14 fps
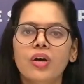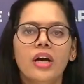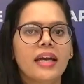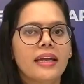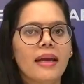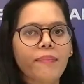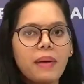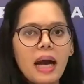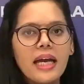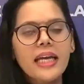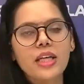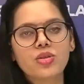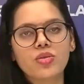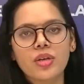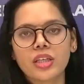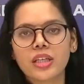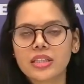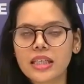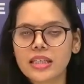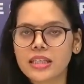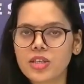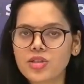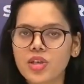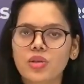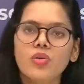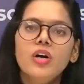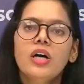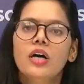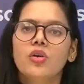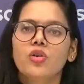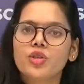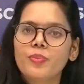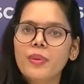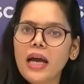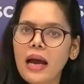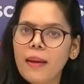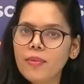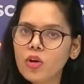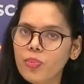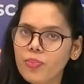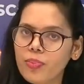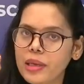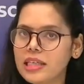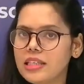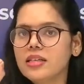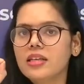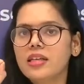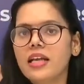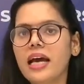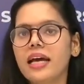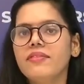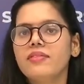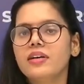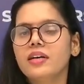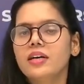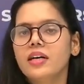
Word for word: हो या बाकी एजुकेटर्स के सेशन हो उसमें आपको प्रिंट लाइव